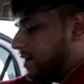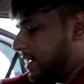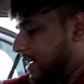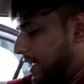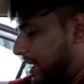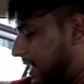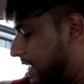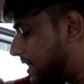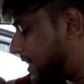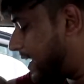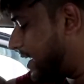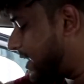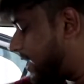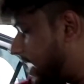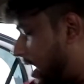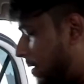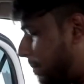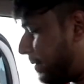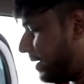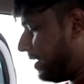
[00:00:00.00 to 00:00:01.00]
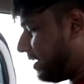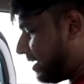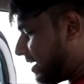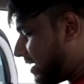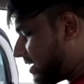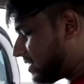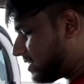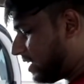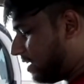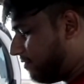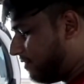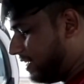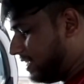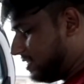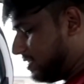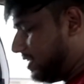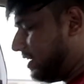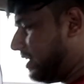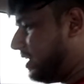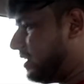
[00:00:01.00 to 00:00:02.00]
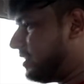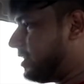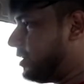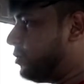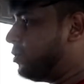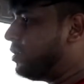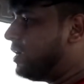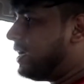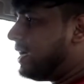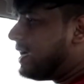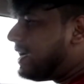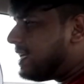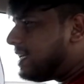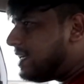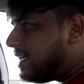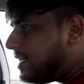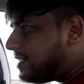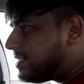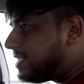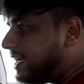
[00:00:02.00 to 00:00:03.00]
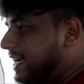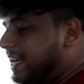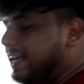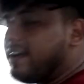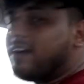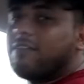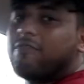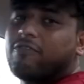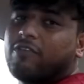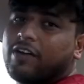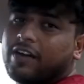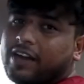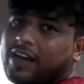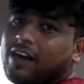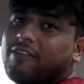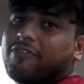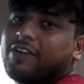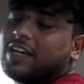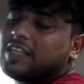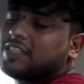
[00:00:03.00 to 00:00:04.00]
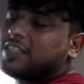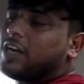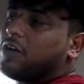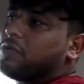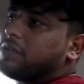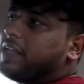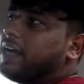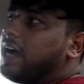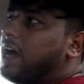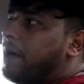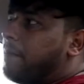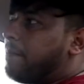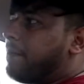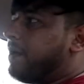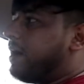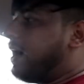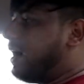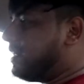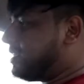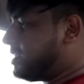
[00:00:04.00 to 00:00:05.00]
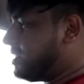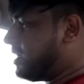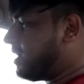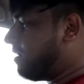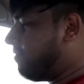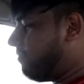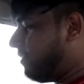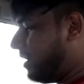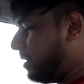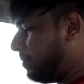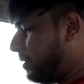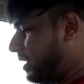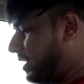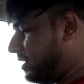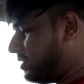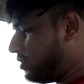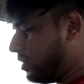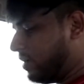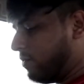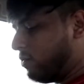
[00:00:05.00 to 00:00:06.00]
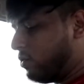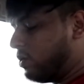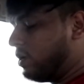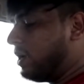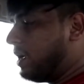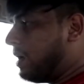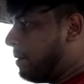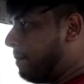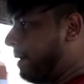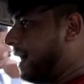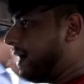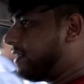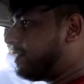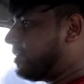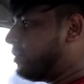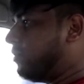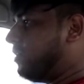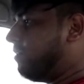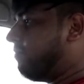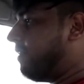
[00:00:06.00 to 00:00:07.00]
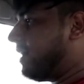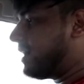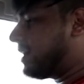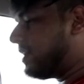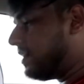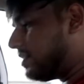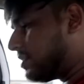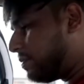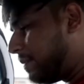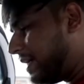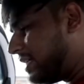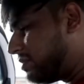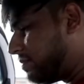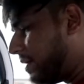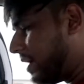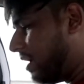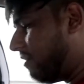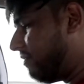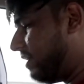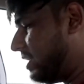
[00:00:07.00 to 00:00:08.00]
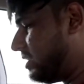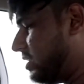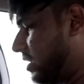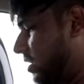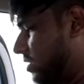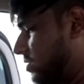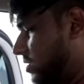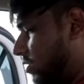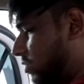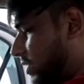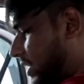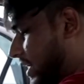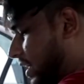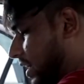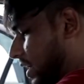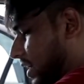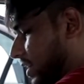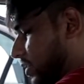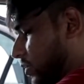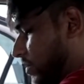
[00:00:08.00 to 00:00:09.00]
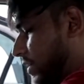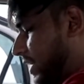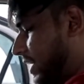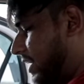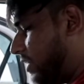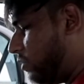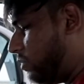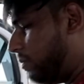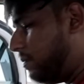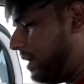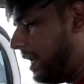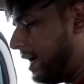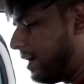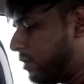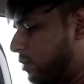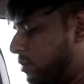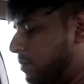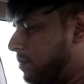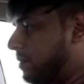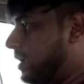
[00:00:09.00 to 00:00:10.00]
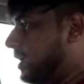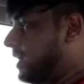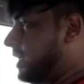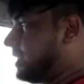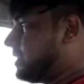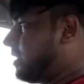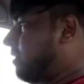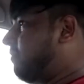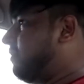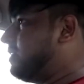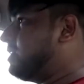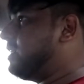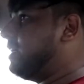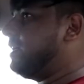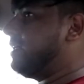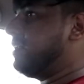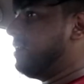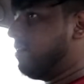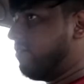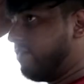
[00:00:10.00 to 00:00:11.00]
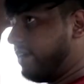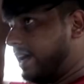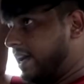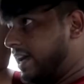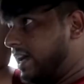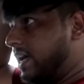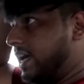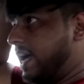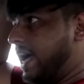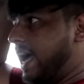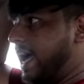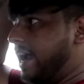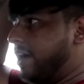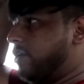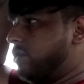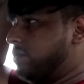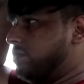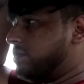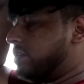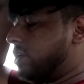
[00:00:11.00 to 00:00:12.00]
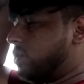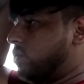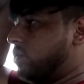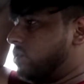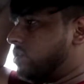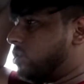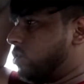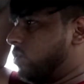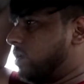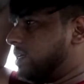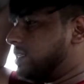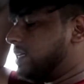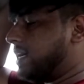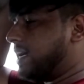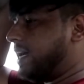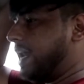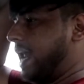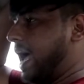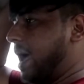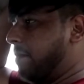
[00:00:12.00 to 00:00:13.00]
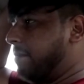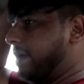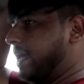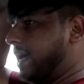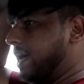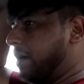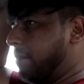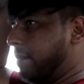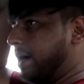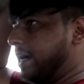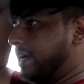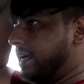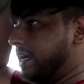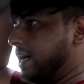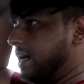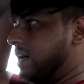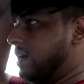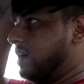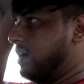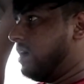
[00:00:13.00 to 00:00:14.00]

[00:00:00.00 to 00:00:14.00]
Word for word: ये रहता है कि आप इनग्रेस काफ़ी इजीली करते हो सीटिंग कंफर्ट काफ़ी अच्छा होता है आप अच्छे कंफर्टेबली जो है वो बैठते हो इनफैक्ट स्पेस भी काफ़ी अच्छा खासा होता है तो नी रूम लेग रूम सफिशेंट इनफ है हेड रूम ज़रूर थोड़ा सा क्रैम्ड है बट आ,